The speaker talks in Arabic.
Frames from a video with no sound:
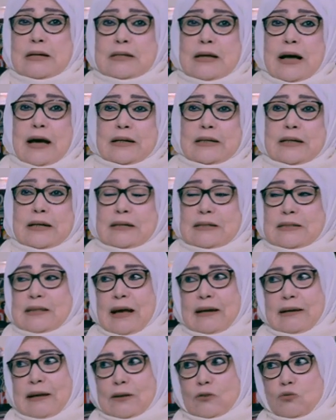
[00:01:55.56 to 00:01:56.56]
يعني
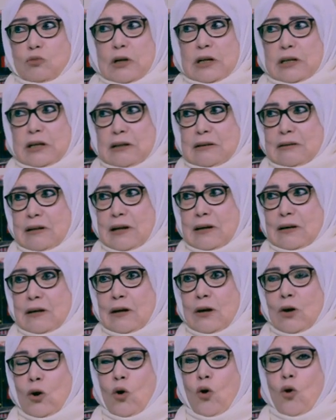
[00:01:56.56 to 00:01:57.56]
لسانها طويل جدا
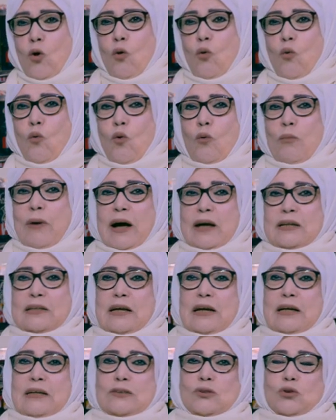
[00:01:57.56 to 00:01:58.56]

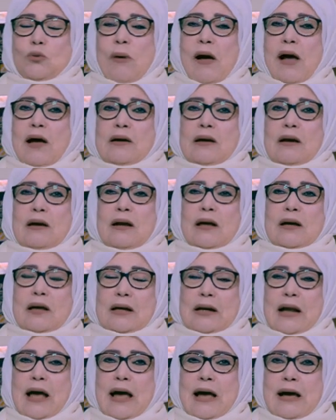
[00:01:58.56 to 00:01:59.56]
وبعدين سبحان الله
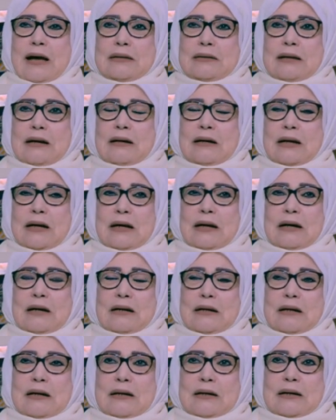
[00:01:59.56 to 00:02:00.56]
كان احد الـ الـ
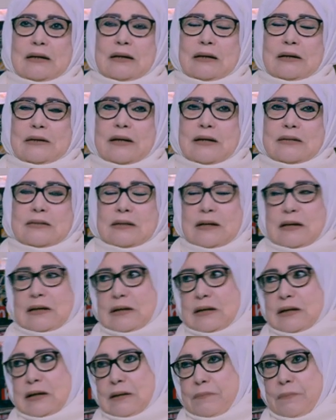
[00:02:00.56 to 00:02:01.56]
الـ الناس
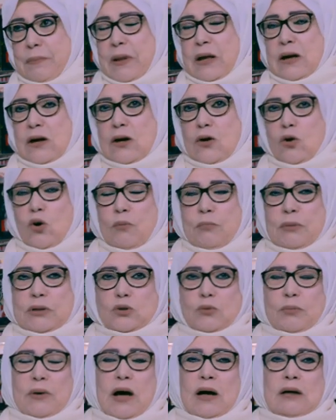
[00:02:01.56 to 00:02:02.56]
اللي هم
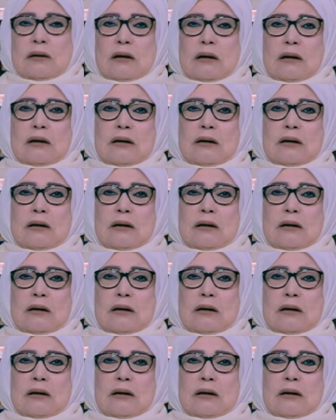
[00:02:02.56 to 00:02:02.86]
سبحان